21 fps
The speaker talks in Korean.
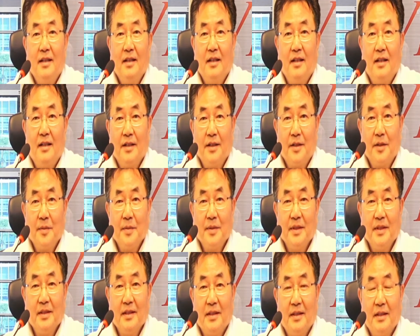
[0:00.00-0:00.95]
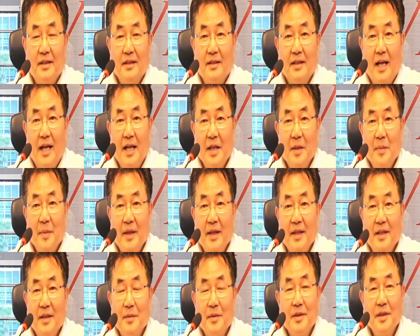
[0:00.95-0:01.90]
아, 여러분 어,
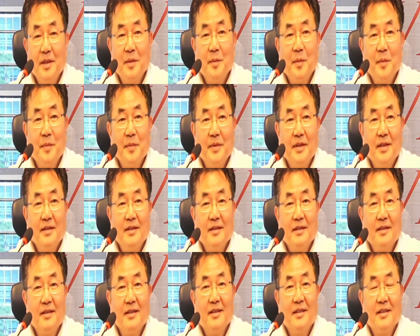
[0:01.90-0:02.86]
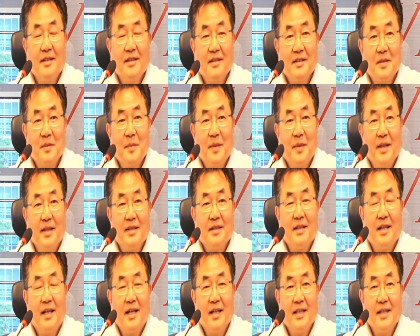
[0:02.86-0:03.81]
다림의 이 끊임없는 스마트
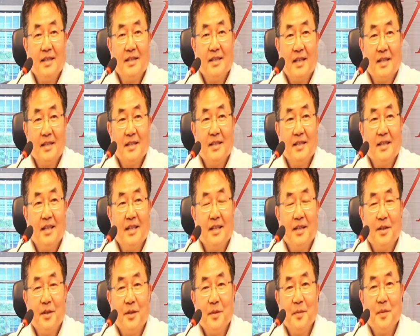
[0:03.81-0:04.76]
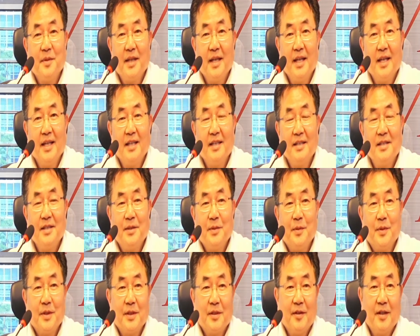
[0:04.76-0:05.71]
강의 장치에 여러분의
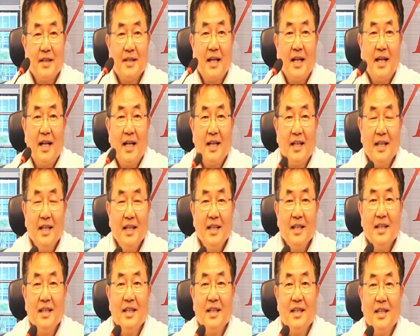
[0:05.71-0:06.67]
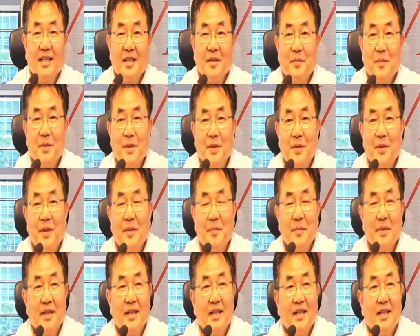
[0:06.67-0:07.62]
지원과 사랑이
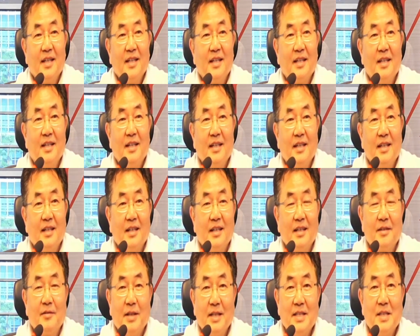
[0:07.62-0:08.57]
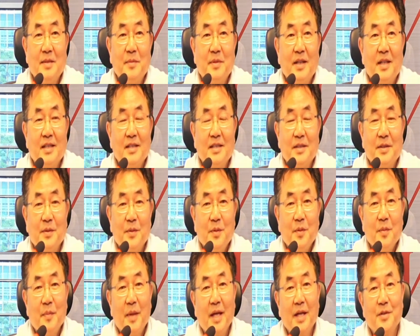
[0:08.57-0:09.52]
필요합니다. 아, 관심을
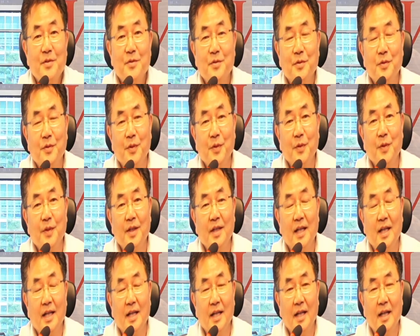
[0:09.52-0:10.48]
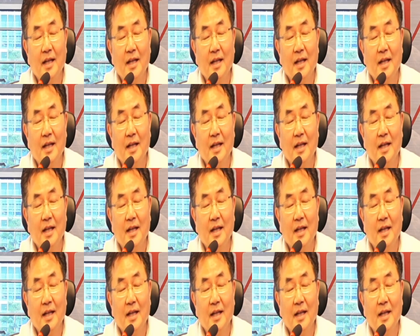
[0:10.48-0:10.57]
가지시고 매주 토요일 날